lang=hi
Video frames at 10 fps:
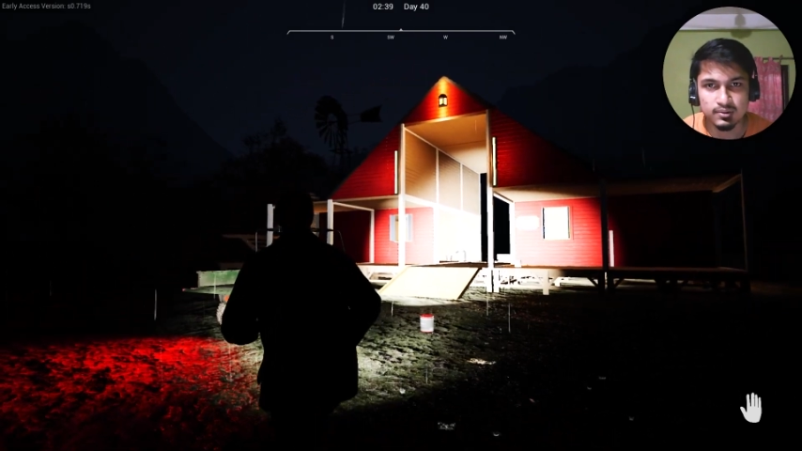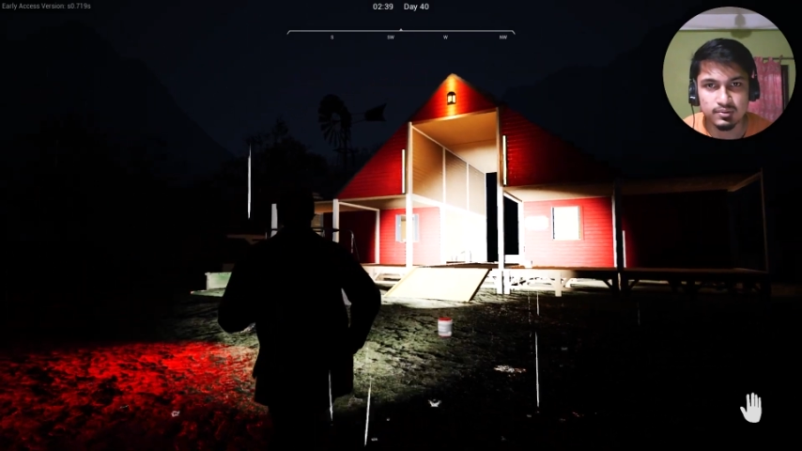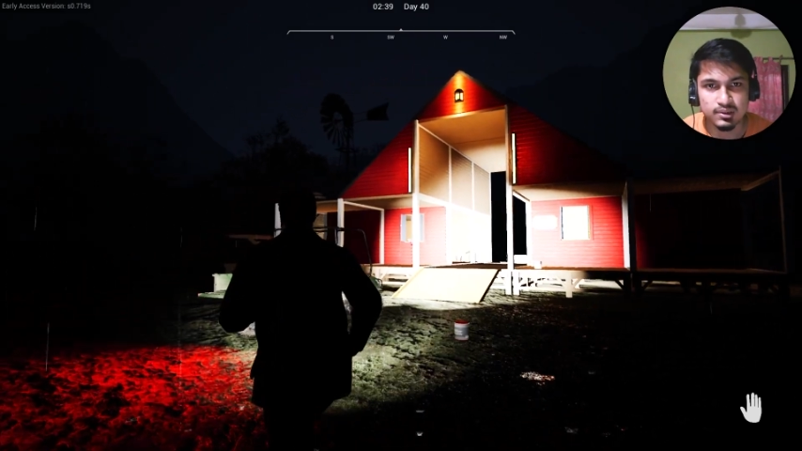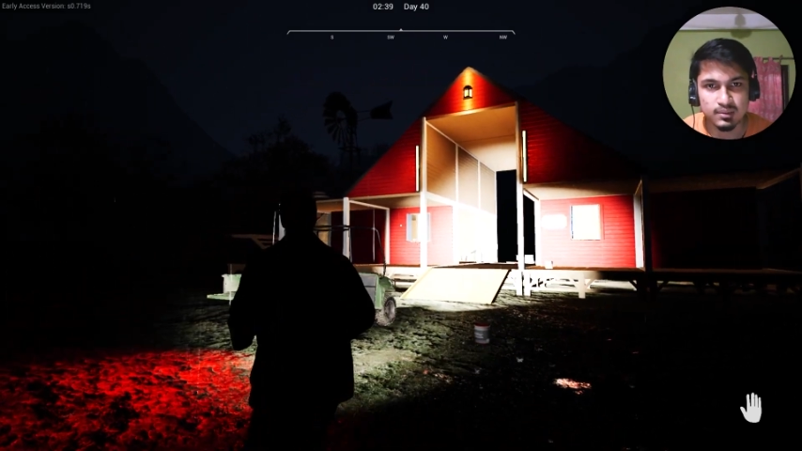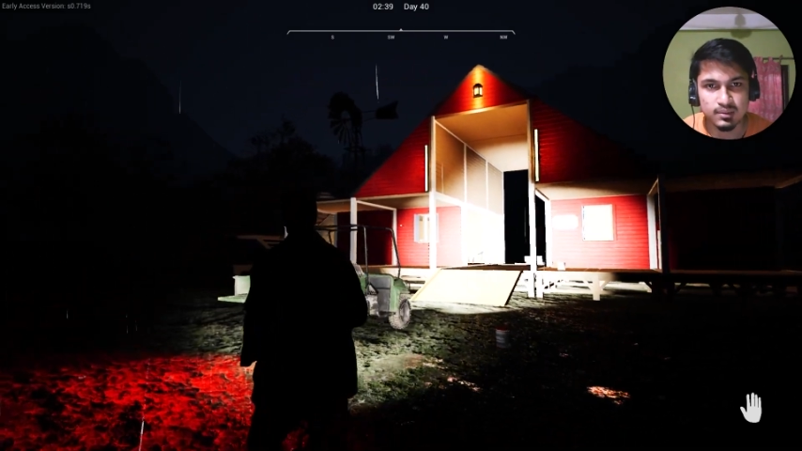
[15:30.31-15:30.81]

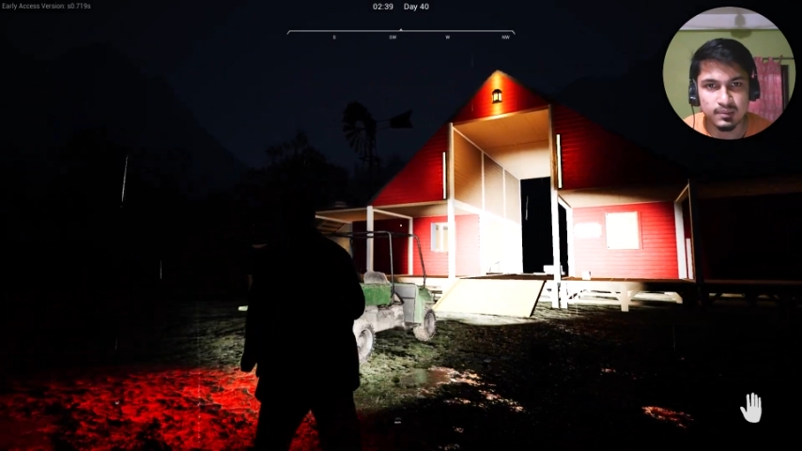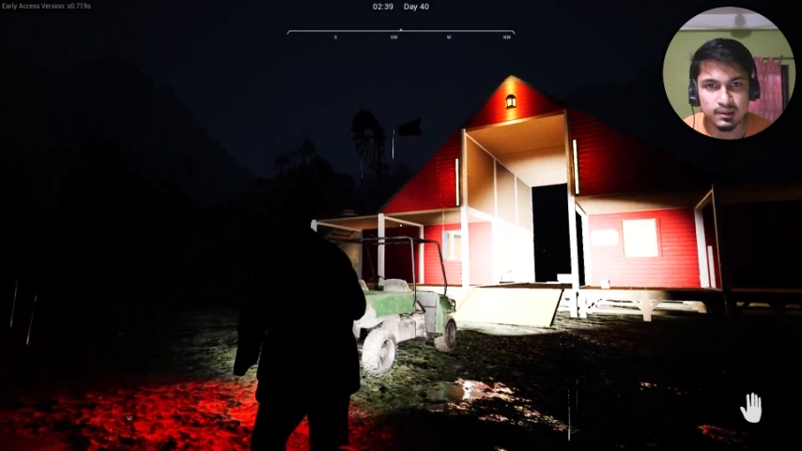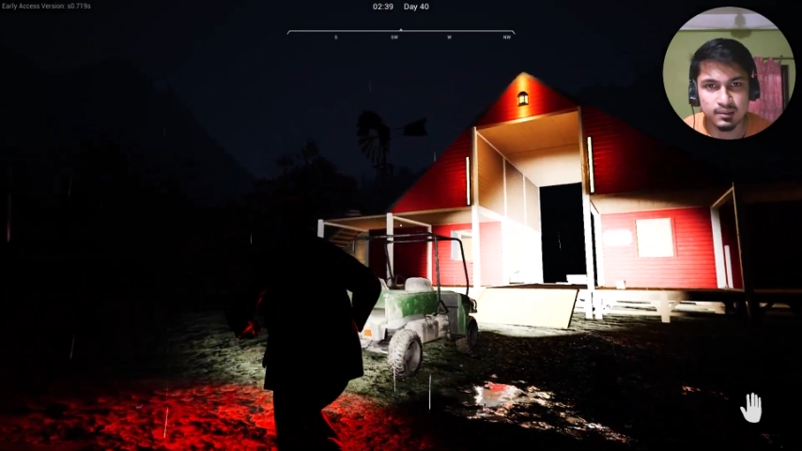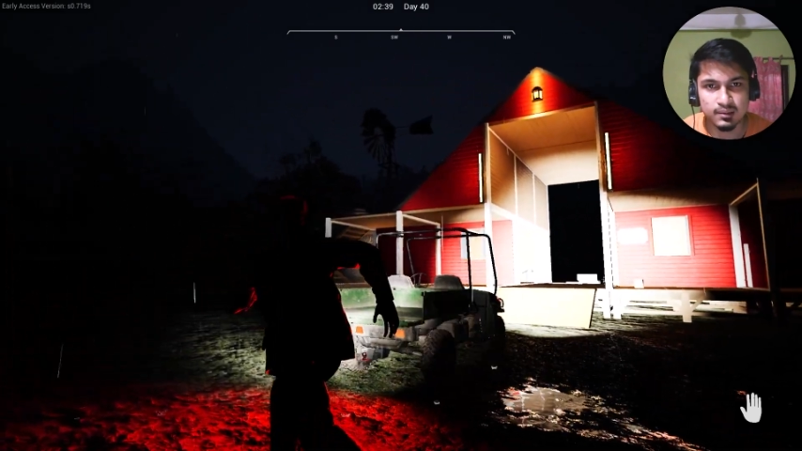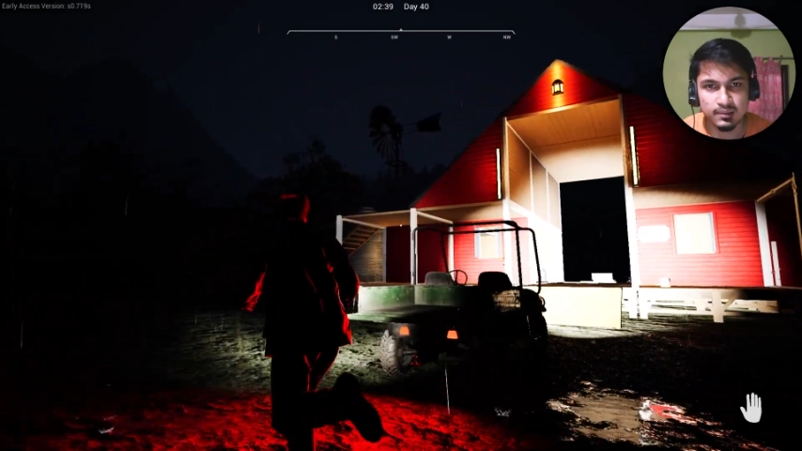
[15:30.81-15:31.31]
उसके
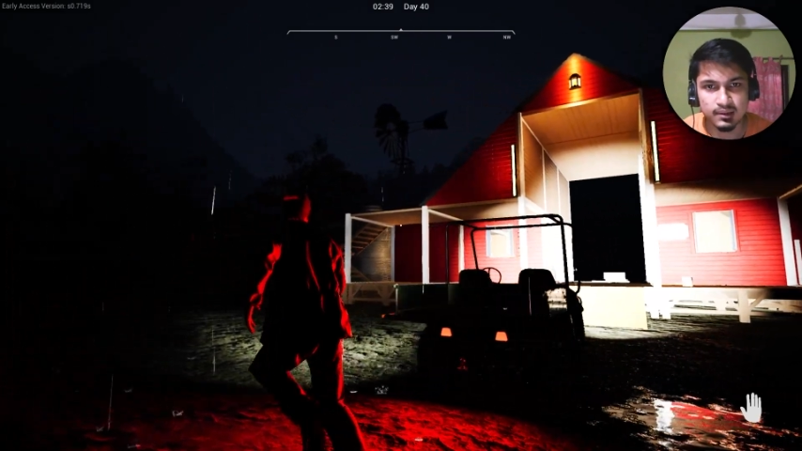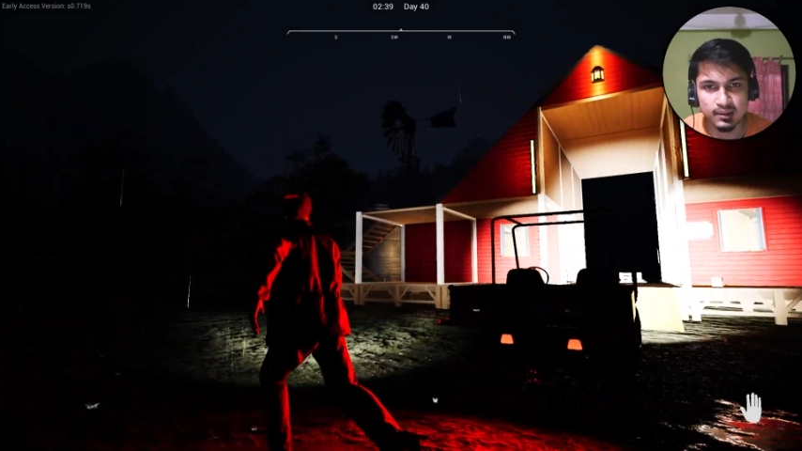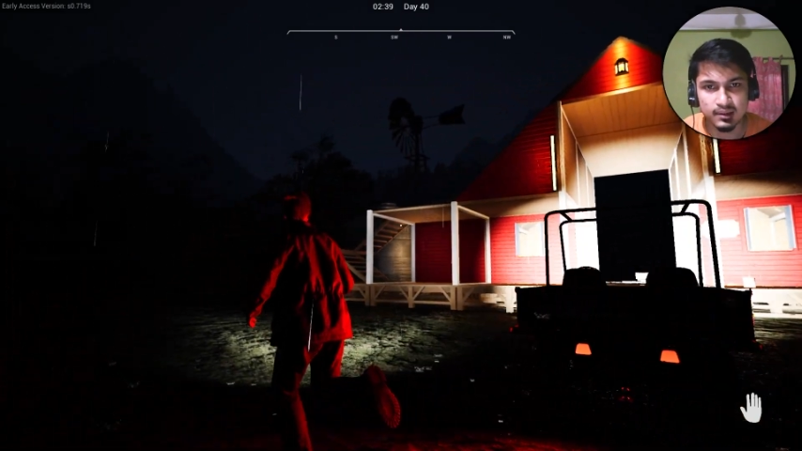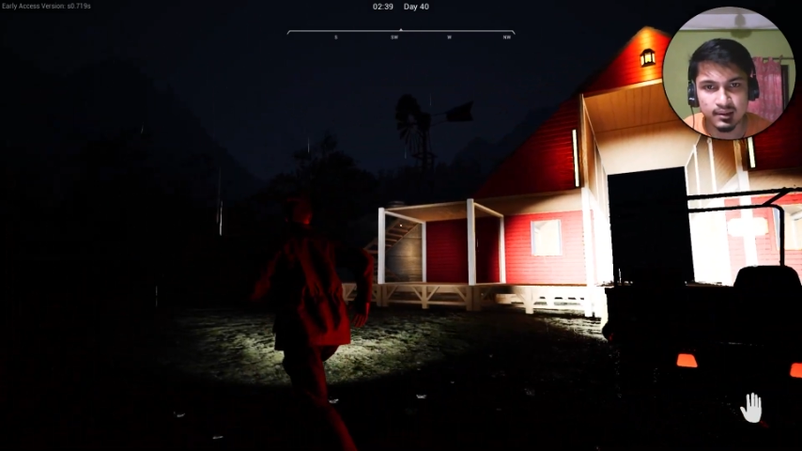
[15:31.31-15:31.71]
बाद हमने ये